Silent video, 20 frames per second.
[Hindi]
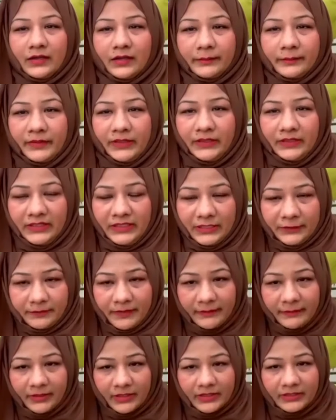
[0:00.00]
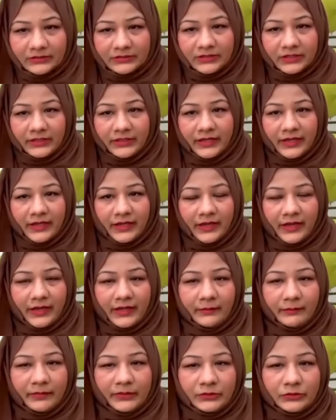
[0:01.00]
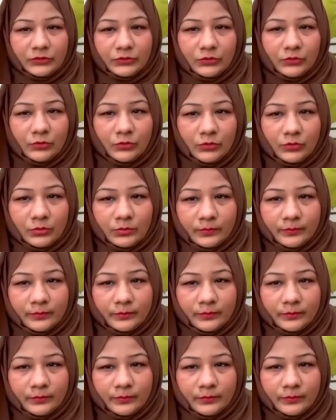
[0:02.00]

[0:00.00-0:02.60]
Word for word: अपनी नीड पे भी खर्च करना है बच्चों को